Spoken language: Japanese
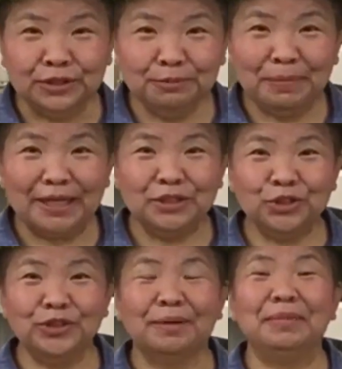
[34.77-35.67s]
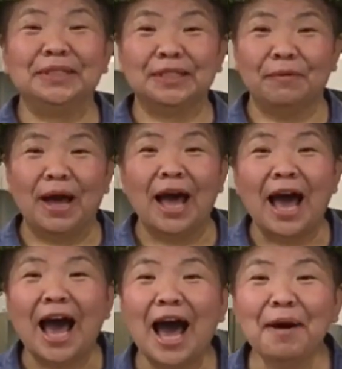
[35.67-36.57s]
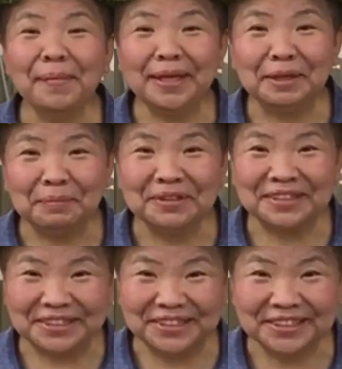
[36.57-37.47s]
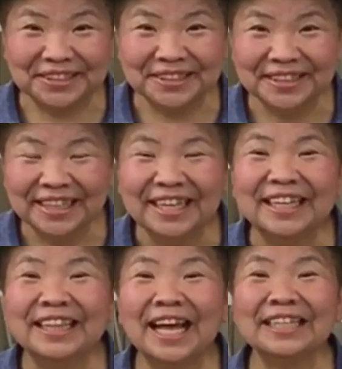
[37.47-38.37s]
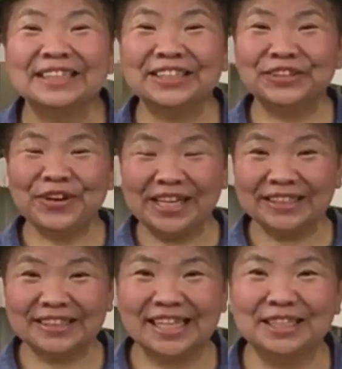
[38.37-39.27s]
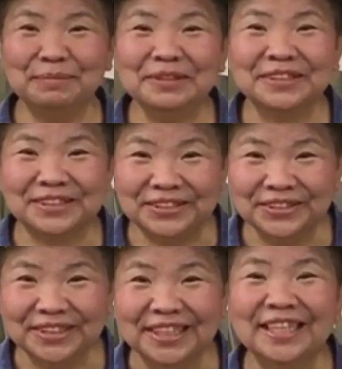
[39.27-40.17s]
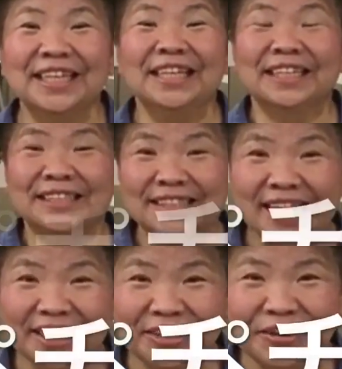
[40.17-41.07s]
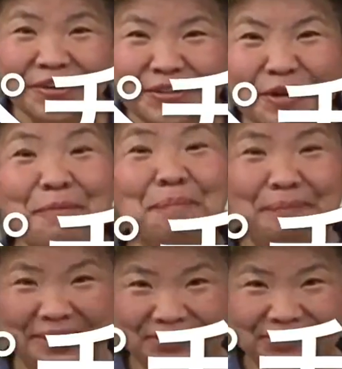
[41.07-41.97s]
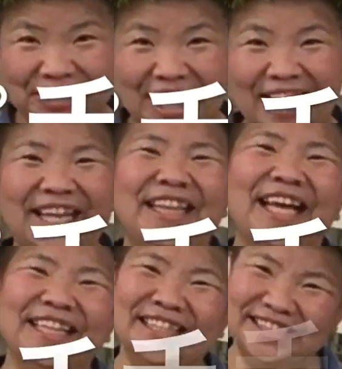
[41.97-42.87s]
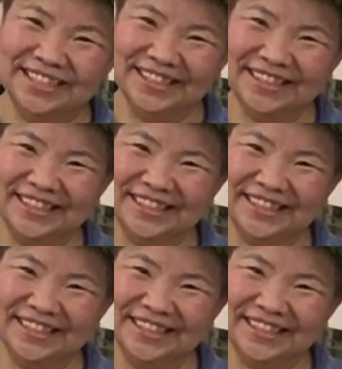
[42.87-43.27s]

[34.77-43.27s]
スーパーチュニアビスタは雨にも強く、夏の暑さにも強い最強のペチュニアなんですよ。